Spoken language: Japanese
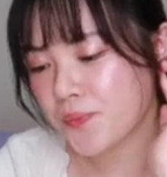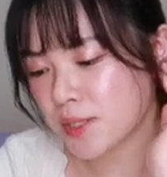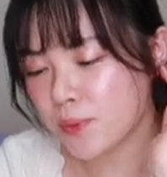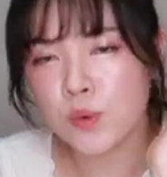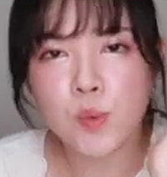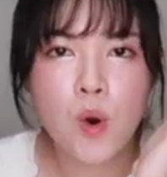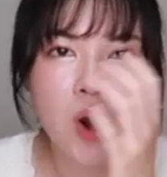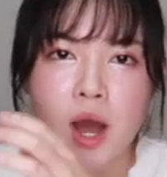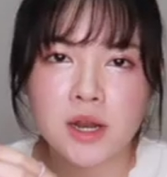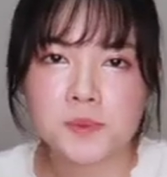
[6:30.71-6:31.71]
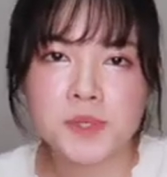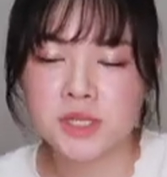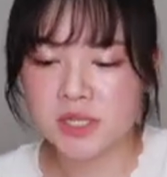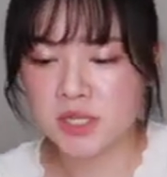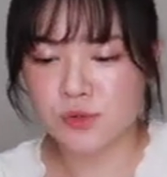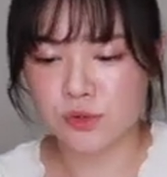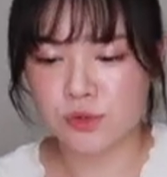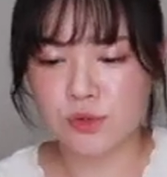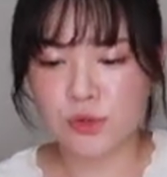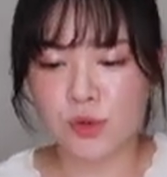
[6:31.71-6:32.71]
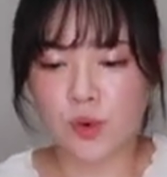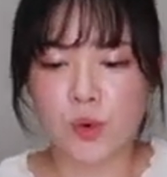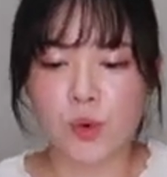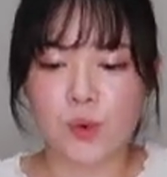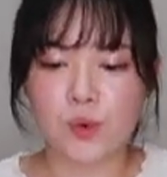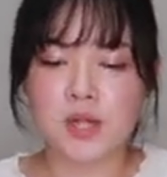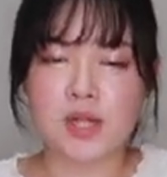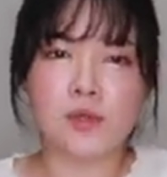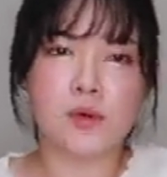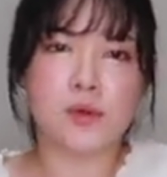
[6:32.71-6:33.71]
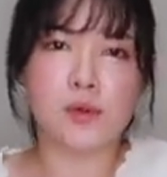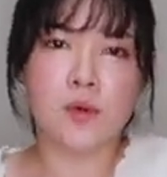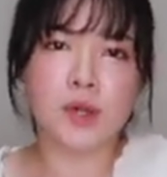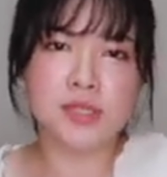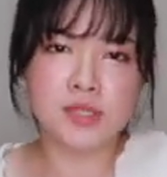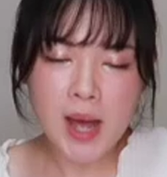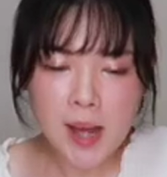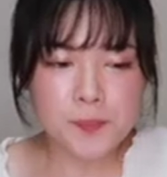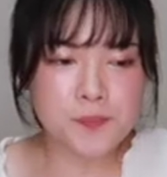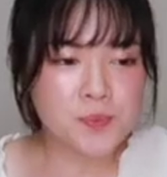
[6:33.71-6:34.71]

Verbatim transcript: 自分を アールピージー の職業で例えると私は